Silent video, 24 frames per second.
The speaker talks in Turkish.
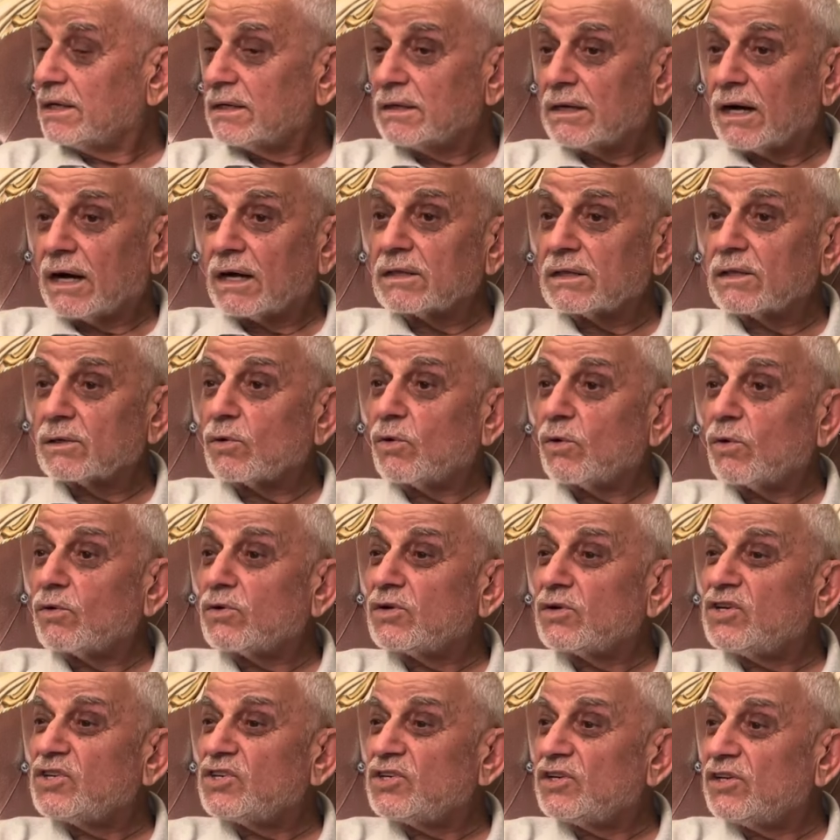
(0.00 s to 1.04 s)
Artık o
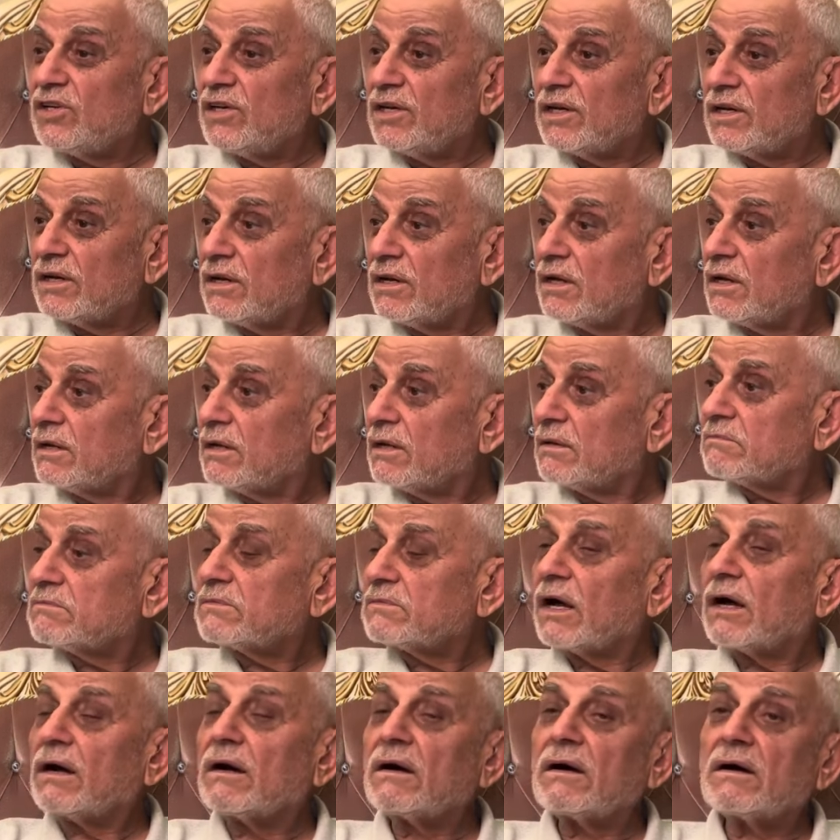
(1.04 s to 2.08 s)
kişinin
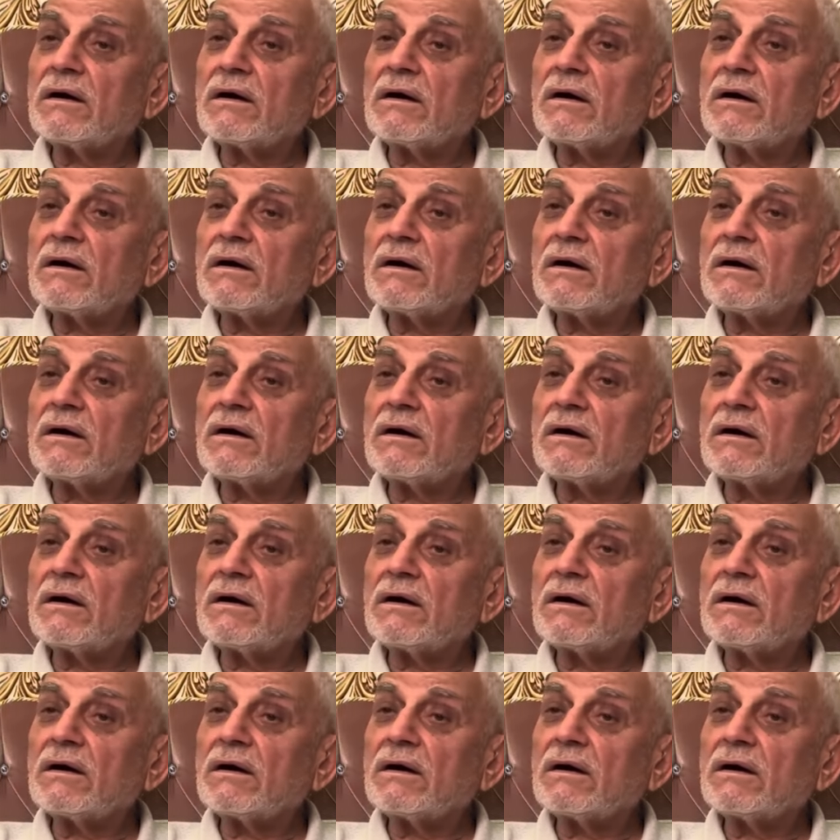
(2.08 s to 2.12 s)
ta